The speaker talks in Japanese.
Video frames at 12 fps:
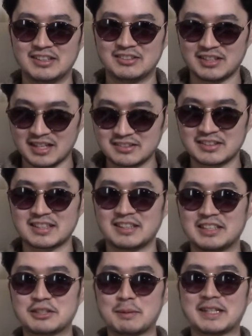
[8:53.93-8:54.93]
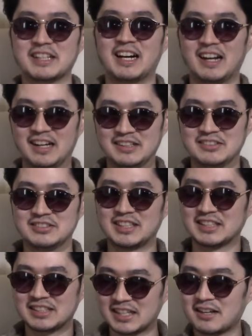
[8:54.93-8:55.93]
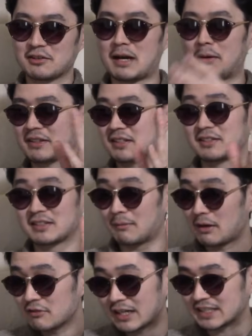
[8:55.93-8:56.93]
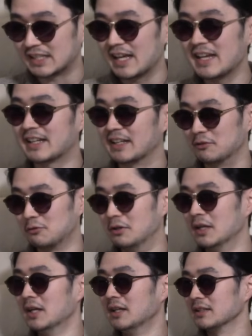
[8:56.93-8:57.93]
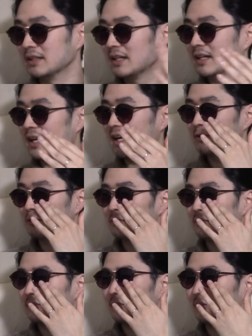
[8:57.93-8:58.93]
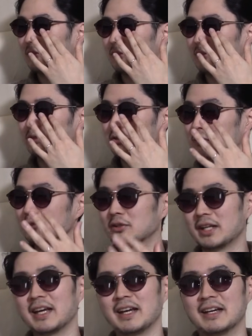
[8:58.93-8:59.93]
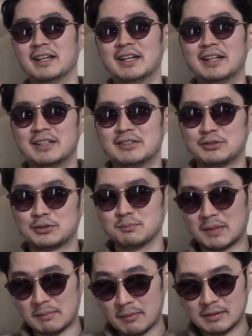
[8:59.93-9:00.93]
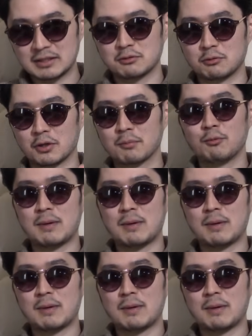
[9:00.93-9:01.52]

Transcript: ら全然肉便器やから全然あのかば、かばうわけじゃないけどね、あのちょっとねまあまあまあちょっと俺も